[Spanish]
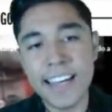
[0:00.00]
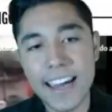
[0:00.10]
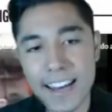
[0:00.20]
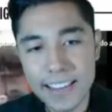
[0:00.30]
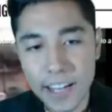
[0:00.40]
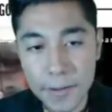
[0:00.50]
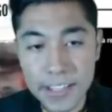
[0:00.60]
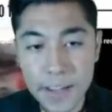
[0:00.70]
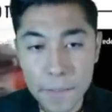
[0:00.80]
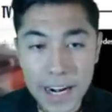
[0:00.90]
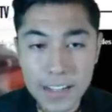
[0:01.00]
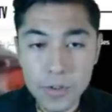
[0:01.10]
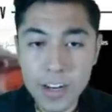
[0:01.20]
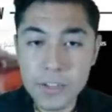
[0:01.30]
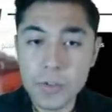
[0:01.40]
En entrevista en
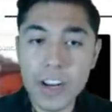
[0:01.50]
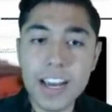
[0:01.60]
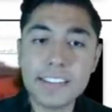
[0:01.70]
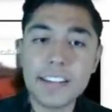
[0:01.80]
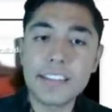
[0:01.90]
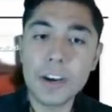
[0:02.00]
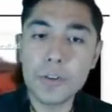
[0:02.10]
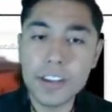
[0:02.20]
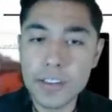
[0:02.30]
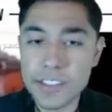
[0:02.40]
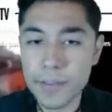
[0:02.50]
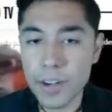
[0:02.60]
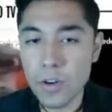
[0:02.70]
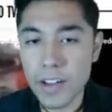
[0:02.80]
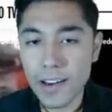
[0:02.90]
Palacio Nacional, Santiago Nieto
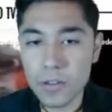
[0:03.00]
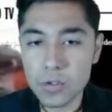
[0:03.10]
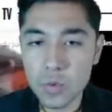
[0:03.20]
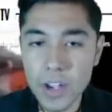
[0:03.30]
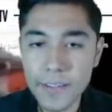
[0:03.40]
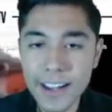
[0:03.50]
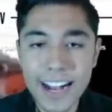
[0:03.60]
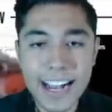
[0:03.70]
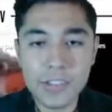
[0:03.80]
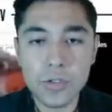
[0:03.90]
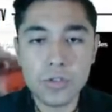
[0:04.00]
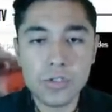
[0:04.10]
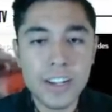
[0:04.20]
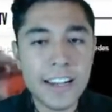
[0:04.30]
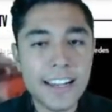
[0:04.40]
aseveró que los nueve
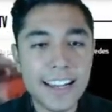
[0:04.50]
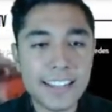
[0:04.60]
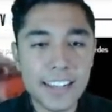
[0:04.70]
casos que se